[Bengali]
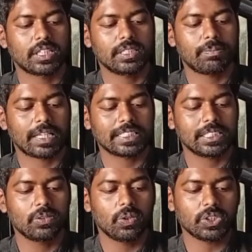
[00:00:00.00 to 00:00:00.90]
যে
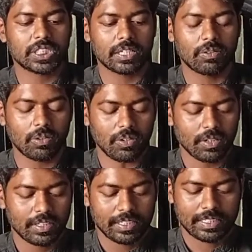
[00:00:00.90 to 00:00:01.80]
প্লাস্টিকগুলো সেগুলো
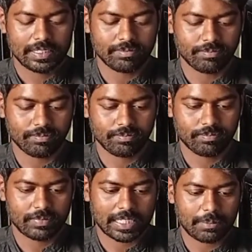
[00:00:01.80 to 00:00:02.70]

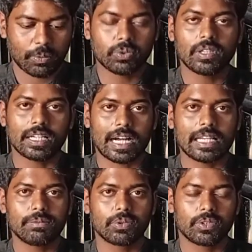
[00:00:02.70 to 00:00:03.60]
একটা বোতলে খালি
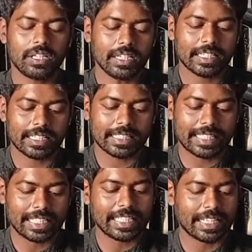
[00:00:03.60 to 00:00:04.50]
বোতলে
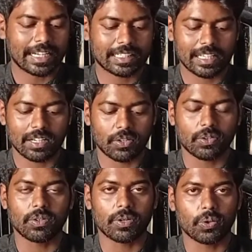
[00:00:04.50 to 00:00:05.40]
গেদে একটা
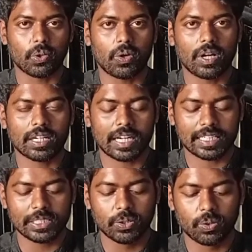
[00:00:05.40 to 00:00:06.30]
লোহার
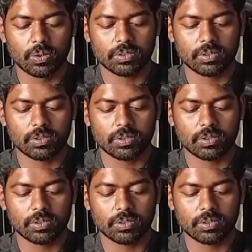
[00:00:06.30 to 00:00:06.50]
কাঠি হোক